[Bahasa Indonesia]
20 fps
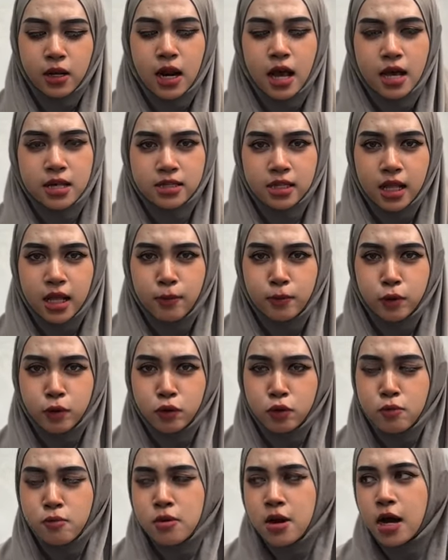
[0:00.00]
Assalamualaikum
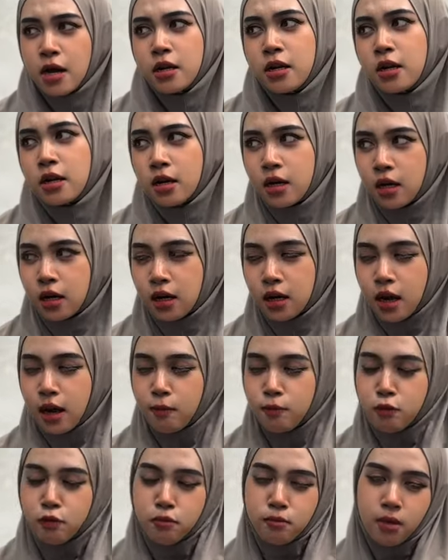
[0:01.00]
gak dengar kamu
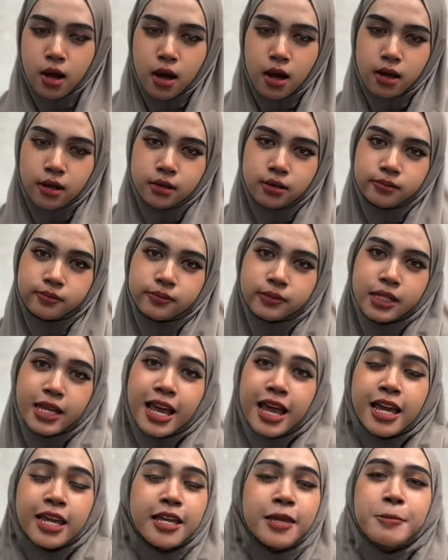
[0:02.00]
mah
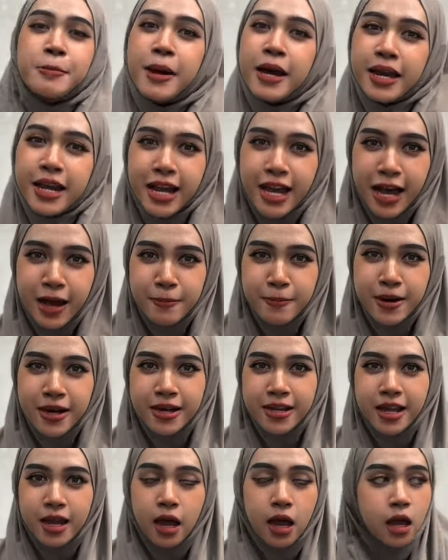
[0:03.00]
Gimana kabarnya?
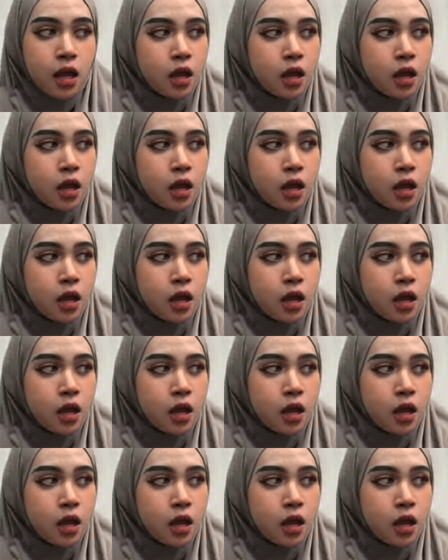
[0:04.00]
Eh,